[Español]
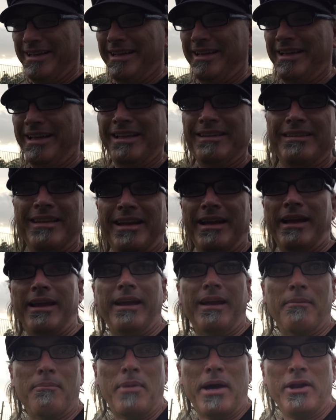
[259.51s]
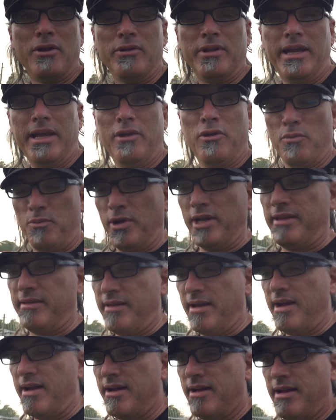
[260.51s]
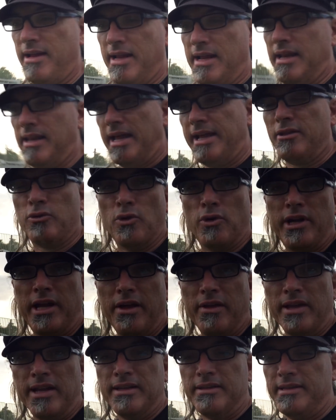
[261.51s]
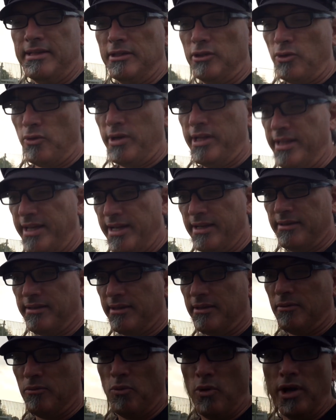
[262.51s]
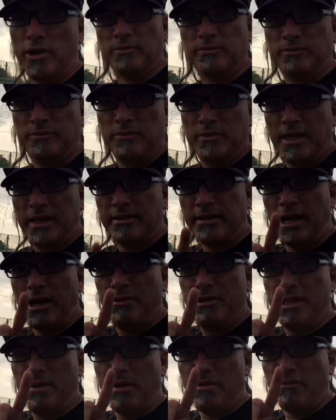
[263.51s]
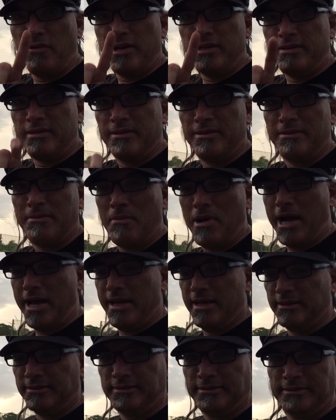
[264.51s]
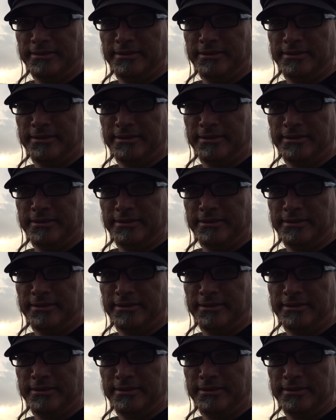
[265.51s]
Y entre varios de ellos pues está la historia del Citroën DS. Bueno, hasta la vista, my friends. Bye.